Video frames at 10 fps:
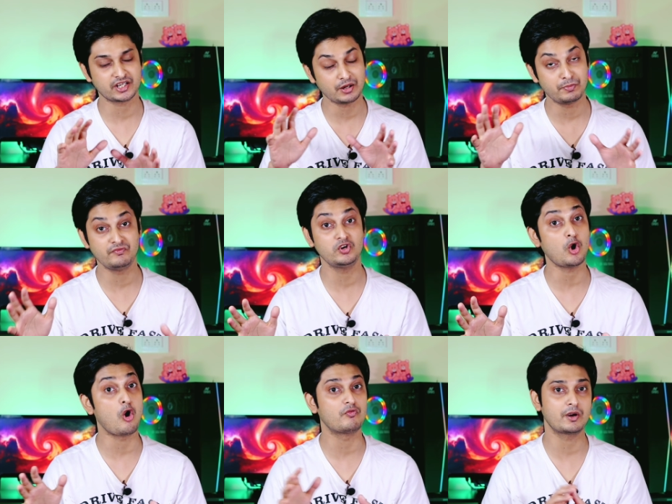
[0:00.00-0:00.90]
হাজার টাকা
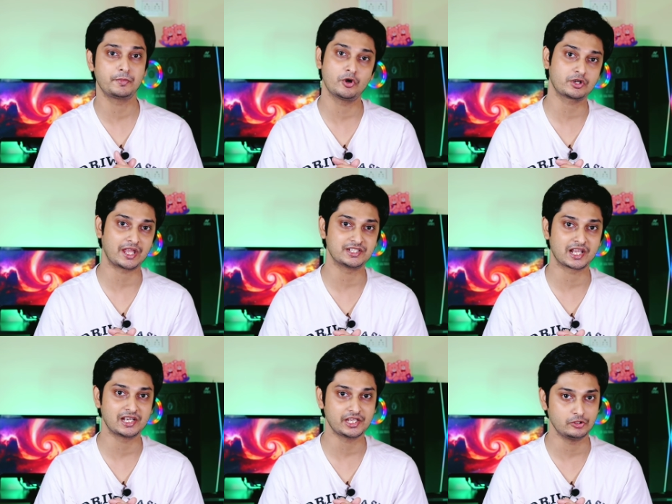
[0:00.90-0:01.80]
বিভিন্ন অফার পিরিয়ড
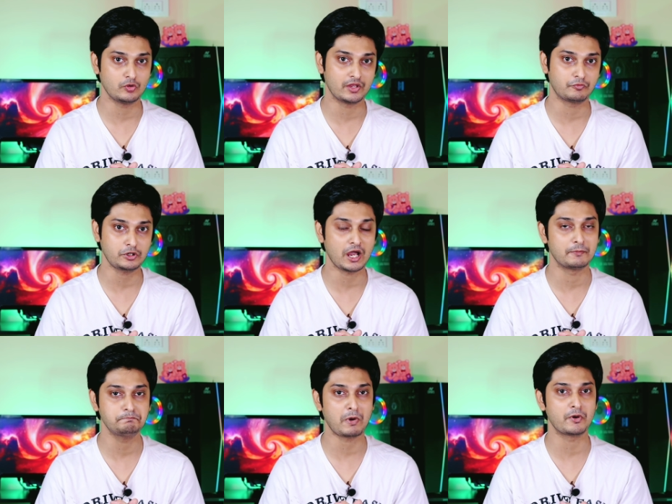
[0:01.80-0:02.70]
কাজে লাগালে কিন্তু এই ফোনটা